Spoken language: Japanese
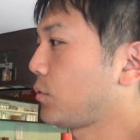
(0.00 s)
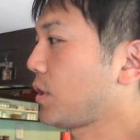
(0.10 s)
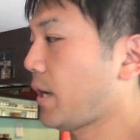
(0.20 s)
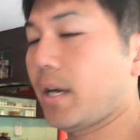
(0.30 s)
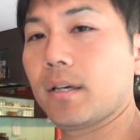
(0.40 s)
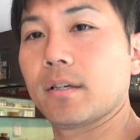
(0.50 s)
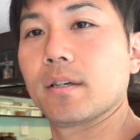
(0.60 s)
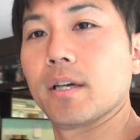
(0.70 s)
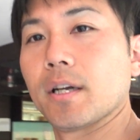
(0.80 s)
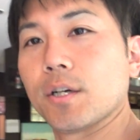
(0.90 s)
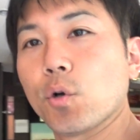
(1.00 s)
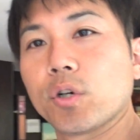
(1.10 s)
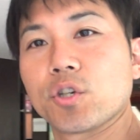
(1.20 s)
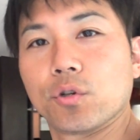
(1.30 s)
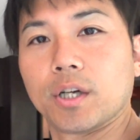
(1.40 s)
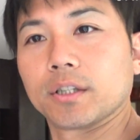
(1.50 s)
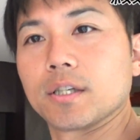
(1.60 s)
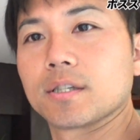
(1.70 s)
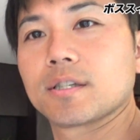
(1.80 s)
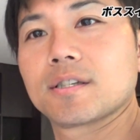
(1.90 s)
じゃあね、えー、料理長の方
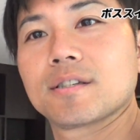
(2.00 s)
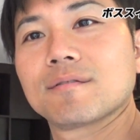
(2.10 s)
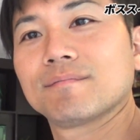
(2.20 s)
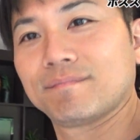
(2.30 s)
です。